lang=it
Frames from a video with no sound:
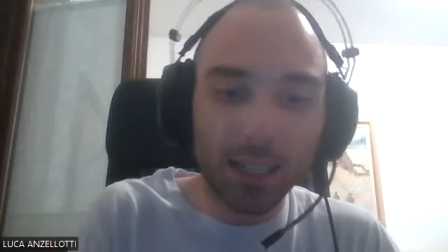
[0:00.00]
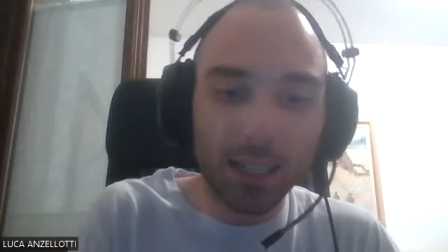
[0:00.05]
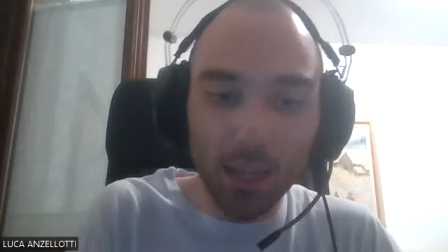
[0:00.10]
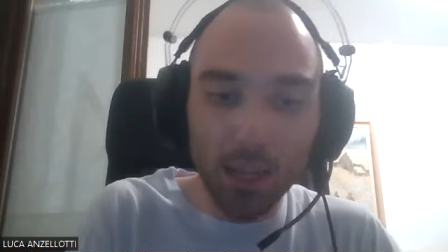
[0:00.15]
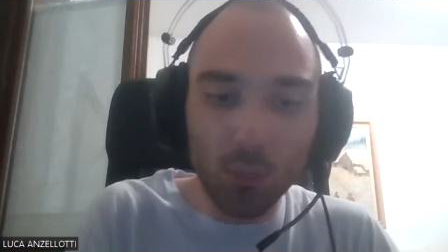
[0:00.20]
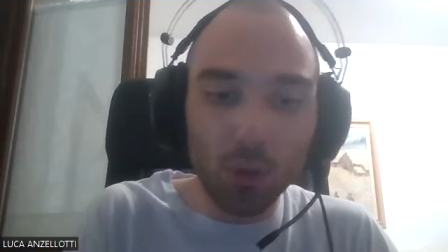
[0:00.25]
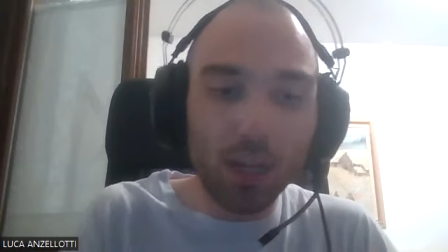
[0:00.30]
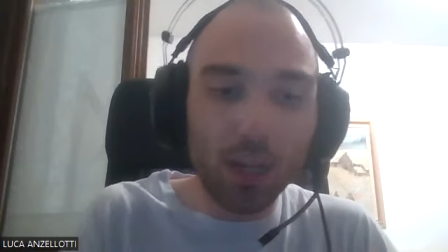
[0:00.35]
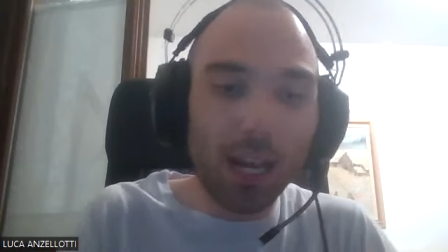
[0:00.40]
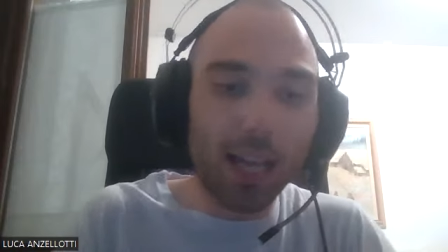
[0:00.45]

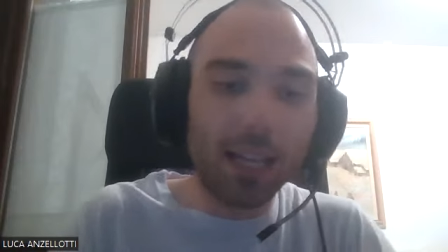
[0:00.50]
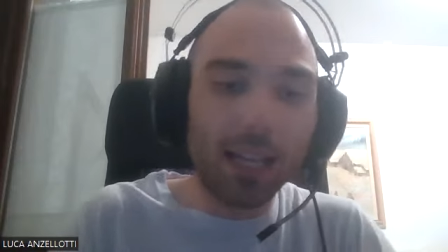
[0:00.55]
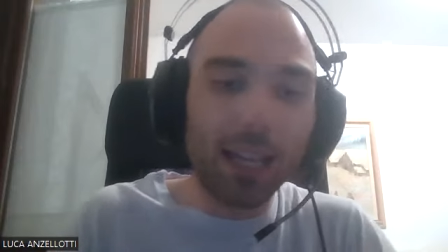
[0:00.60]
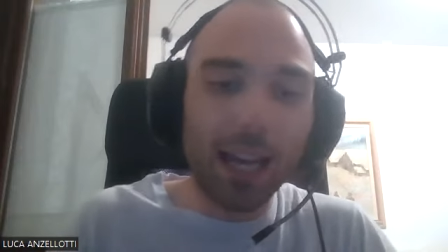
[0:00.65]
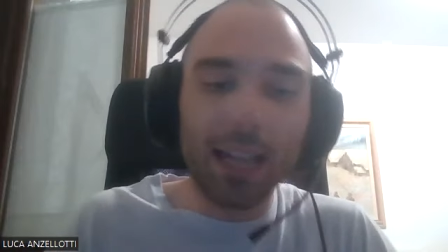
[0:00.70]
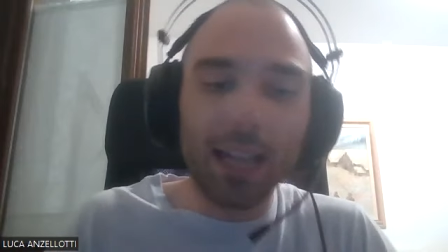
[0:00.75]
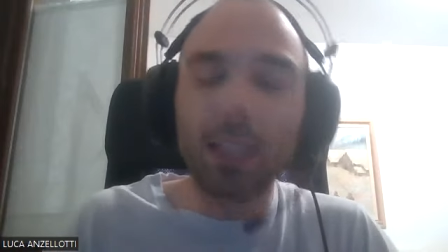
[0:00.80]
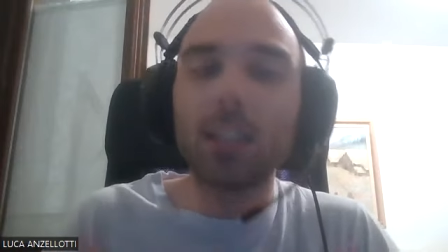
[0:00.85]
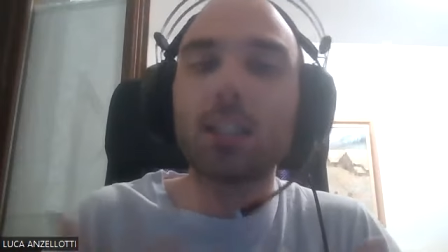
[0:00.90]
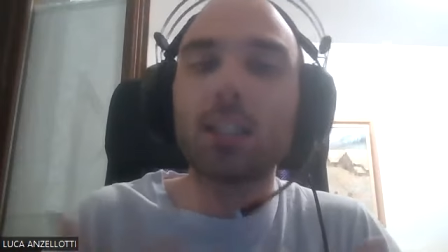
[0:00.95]
la morale
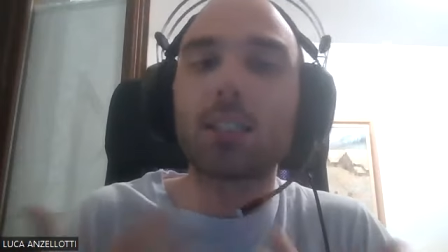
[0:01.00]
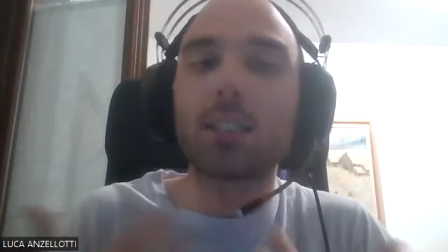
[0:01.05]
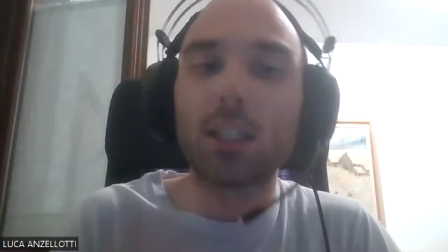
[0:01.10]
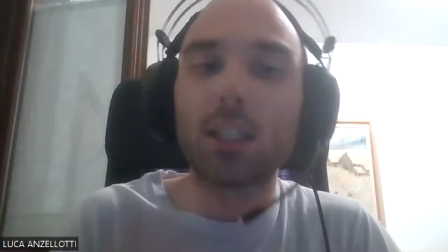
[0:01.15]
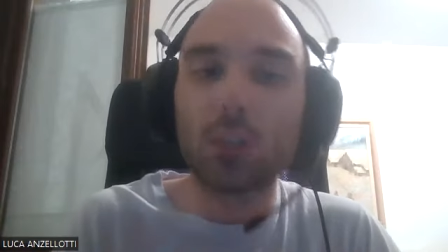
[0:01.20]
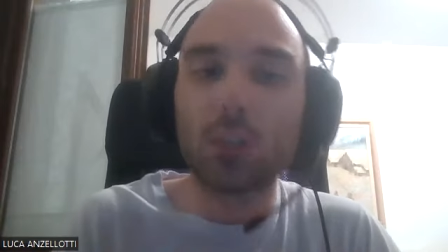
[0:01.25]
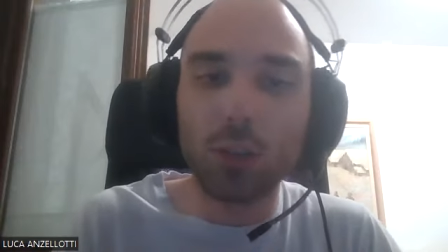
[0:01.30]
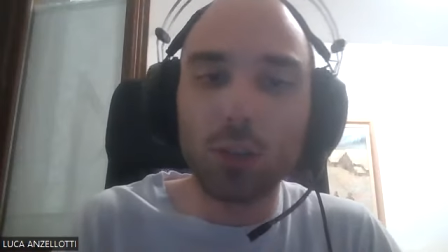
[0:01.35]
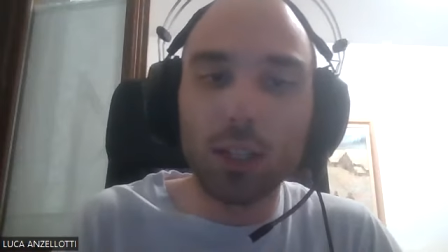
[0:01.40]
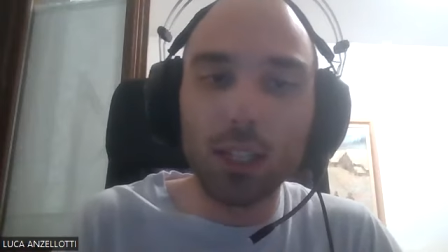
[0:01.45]
anche in
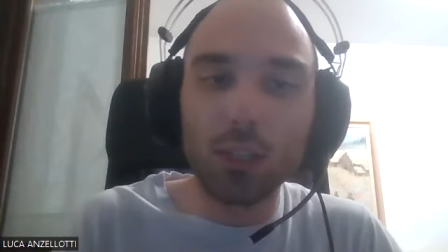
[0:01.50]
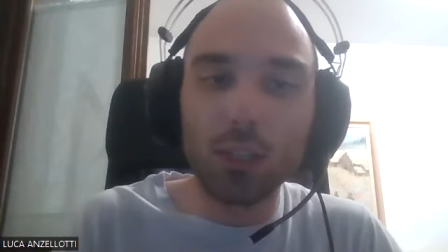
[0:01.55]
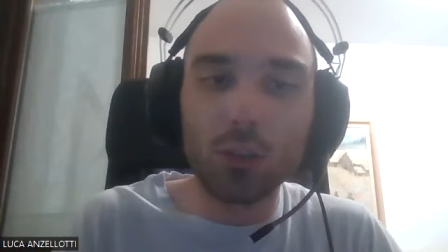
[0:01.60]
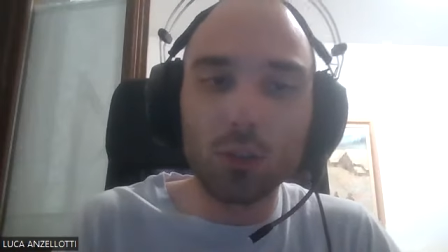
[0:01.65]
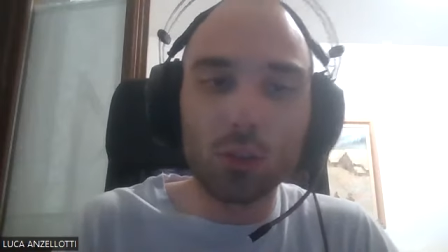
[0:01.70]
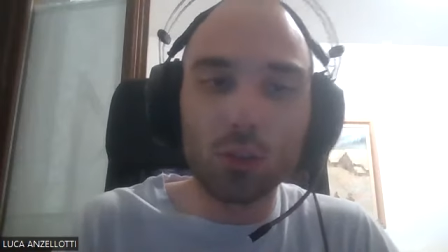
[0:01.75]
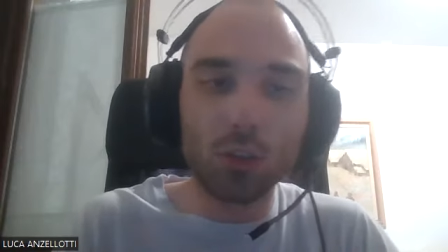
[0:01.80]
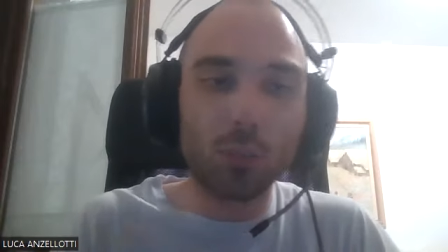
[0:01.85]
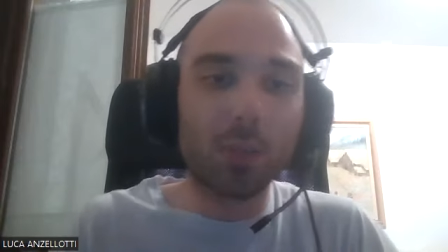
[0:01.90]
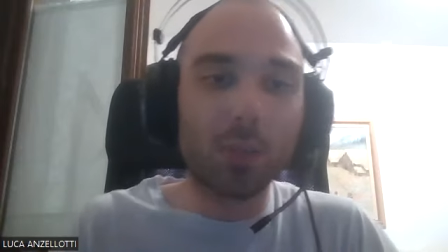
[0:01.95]
senso
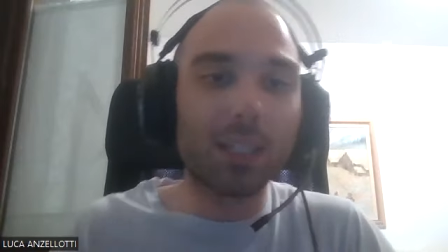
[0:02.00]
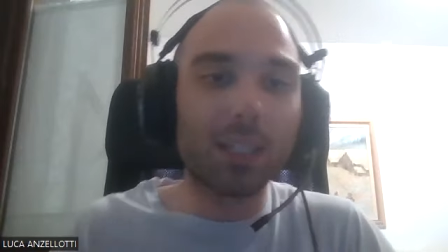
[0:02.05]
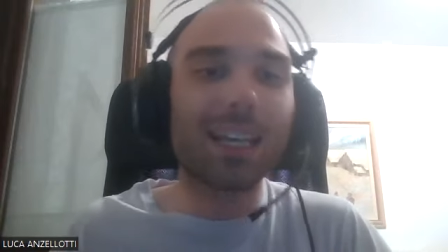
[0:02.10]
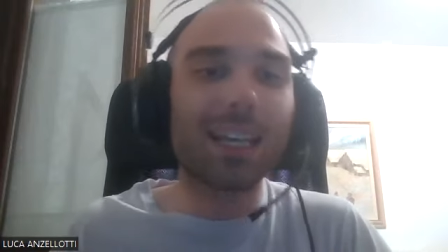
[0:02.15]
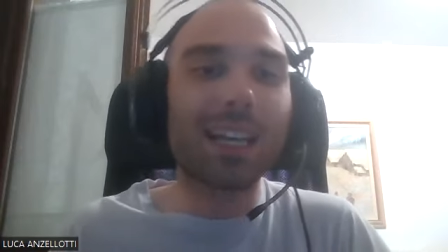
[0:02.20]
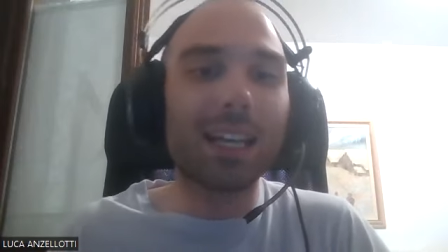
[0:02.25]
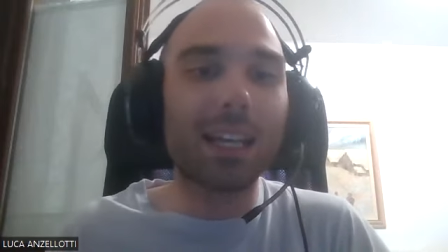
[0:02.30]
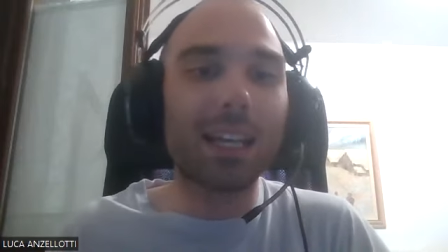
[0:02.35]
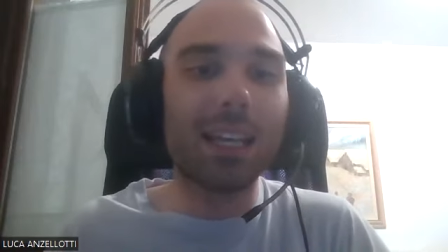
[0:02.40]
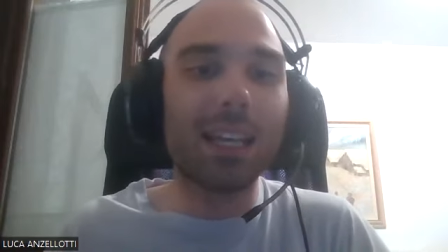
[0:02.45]
religioso per
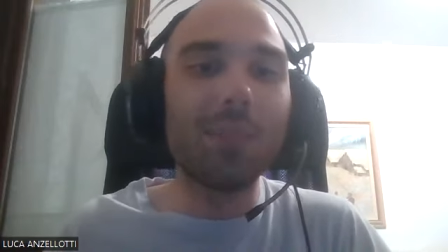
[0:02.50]
dare